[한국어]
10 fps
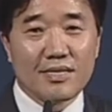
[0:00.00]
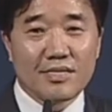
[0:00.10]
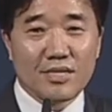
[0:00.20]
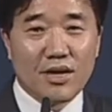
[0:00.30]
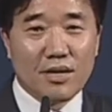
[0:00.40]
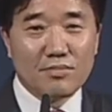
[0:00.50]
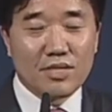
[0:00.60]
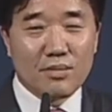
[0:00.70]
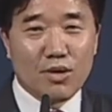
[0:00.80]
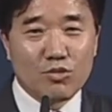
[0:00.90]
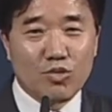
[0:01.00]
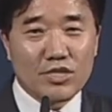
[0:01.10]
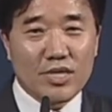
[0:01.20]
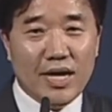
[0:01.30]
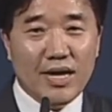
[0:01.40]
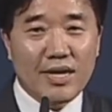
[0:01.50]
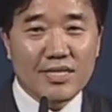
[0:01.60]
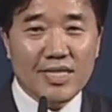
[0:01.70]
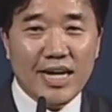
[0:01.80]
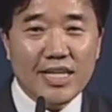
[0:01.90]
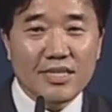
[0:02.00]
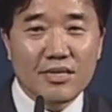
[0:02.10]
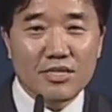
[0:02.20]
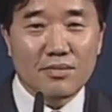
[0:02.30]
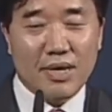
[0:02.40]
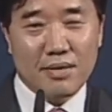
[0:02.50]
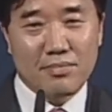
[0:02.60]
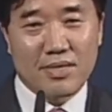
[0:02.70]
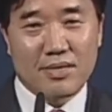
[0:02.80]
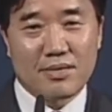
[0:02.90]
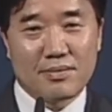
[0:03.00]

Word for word: 점점 어두워지다가 사라지는 것을 말합니다.